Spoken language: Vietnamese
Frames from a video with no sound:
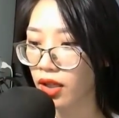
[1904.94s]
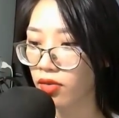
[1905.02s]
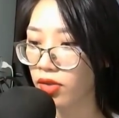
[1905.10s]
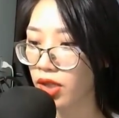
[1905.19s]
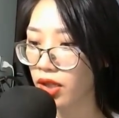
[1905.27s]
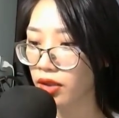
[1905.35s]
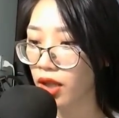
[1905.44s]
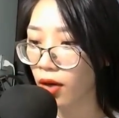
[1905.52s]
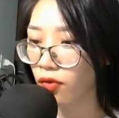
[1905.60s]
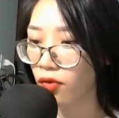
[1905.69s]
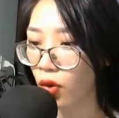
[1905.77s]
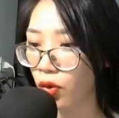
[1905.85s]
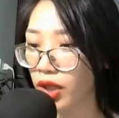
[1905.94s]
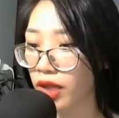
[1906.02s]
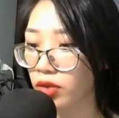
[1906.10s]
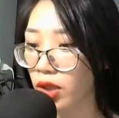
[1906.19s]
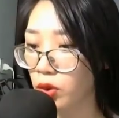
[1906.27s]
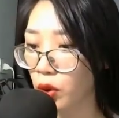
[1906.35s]
Nhưng hồng vụ khi
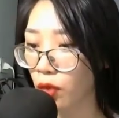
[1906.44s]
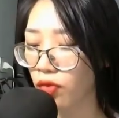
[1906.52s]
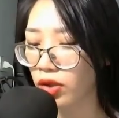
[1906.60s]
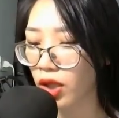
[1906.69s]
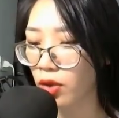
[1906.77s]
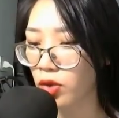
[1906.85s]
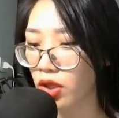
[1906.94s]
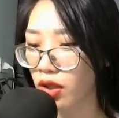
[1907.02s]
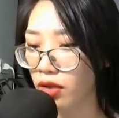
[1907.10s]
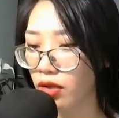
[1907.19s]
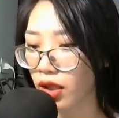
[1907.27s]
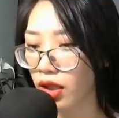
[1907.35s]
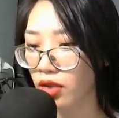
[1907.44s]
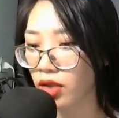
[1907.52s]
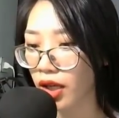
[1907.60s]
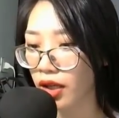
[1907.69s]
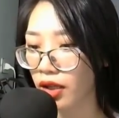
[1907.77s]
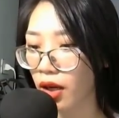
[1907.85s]
tiếp xúc với Tiểu Sơn
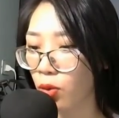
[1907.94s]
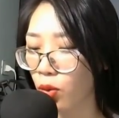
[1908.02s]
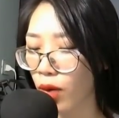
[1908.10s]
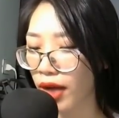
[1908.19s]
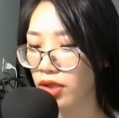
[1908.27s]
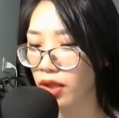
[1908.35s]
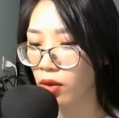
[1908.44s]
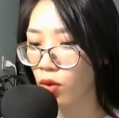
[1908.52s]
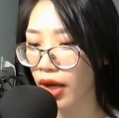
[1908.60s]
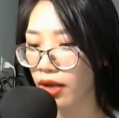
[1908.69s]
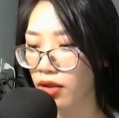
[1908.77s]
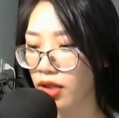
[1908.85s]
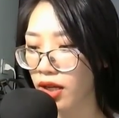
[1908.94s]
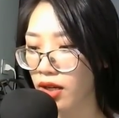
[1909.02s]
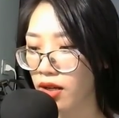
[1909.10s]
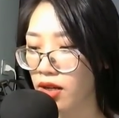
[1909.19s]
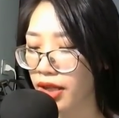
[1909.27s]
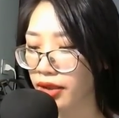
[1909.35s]
thì hồng quang chợt lóe,
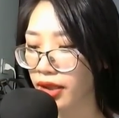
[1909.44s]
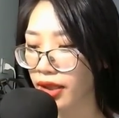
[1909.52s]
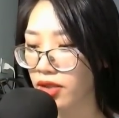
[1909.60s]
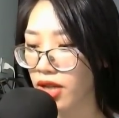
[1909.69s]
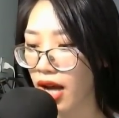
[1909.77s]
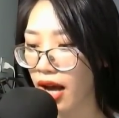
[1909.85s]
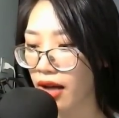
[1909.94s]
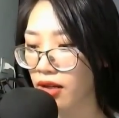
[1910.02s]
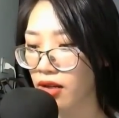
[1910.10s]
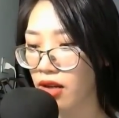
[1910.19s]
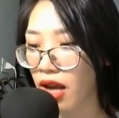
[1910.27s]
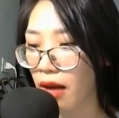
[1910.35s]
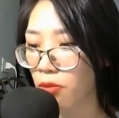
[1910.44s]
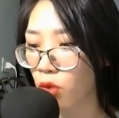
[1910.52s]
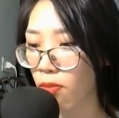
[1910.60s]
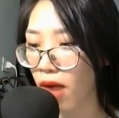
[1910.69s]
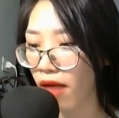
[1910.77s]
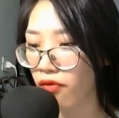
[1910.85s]
liền hiện ra là
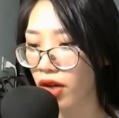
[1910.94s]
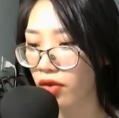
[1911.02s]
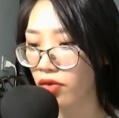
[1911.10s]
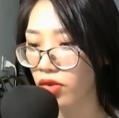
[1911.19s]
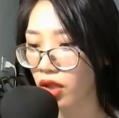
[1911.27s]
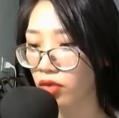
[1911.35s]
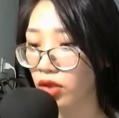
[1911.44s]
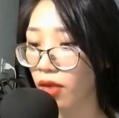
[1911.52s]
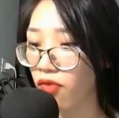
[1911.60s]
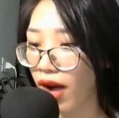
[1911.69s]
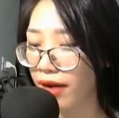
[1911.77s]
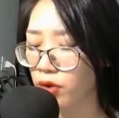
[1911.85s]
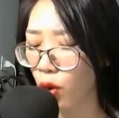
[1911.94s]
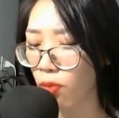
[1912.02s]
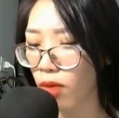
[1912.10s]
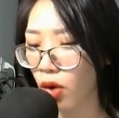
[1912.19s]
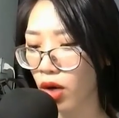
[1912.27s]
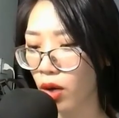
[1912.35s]
một bảo vật như tâm ván gỗ
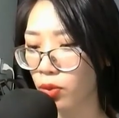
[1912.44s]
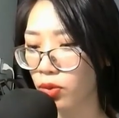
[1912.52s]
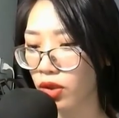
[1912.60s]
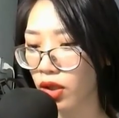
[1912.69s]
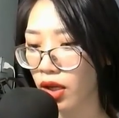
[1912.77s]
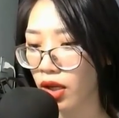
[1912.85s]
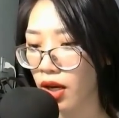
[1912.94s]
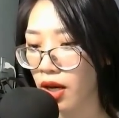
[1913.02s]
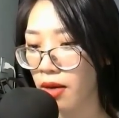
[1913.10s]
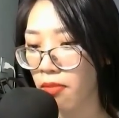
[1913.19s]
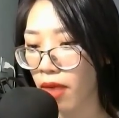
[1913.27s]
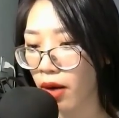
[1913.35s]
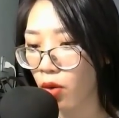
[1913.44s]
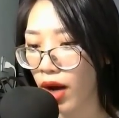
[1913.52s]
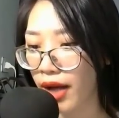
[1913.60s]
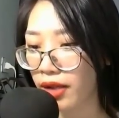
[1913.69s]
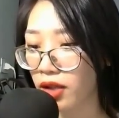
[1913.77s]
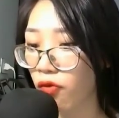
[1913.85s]
màu hồng. Mặt
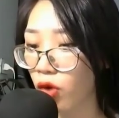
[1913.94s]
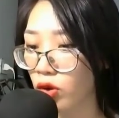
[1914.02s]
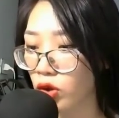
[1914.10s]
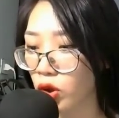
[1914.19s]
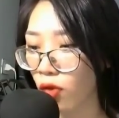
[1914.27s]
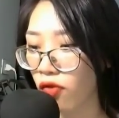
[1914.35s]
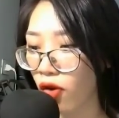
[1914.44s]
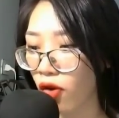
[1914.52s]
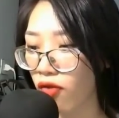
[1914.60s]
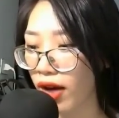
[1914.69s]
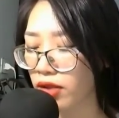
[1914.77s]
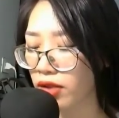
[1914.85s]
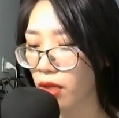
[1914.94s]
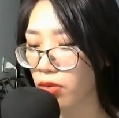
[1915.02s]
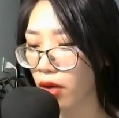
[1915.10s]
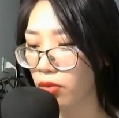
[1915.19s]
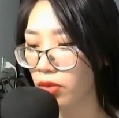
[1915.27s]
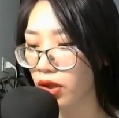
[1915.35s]
ngoài có vô số phù văn chớp
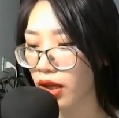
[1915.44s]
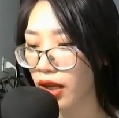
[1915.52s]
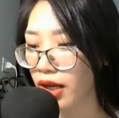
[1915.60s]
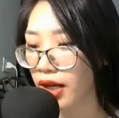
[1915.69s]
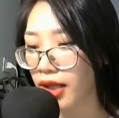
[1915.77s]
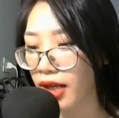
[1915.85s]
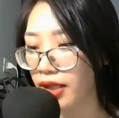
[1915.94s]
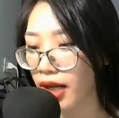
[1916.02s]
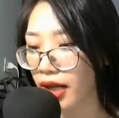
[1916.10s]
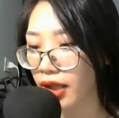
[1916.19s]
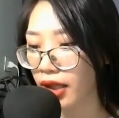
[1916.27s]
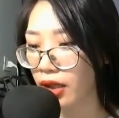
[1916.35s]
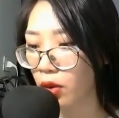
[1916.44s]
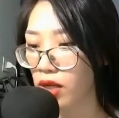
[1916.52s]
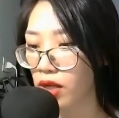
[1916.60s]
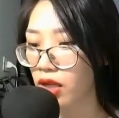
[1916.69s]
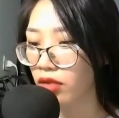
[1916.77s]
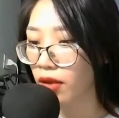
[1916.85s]
động, ngay cả khi uy
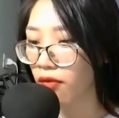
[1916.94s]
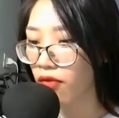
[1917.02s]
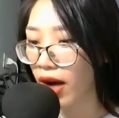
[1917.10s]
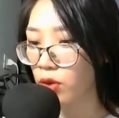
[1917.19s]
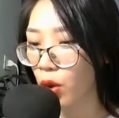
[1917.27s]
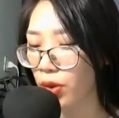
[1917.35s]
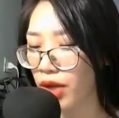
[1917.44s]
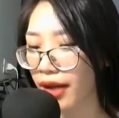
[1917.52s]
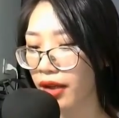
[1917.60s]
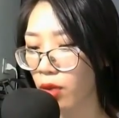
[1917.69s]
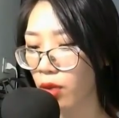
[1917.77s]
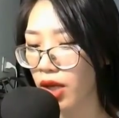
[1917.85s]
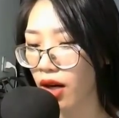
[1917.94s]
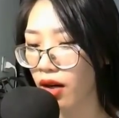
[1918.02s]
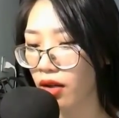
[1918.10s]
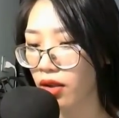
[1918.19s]
lực tâm ván gỗ này không nhỏ,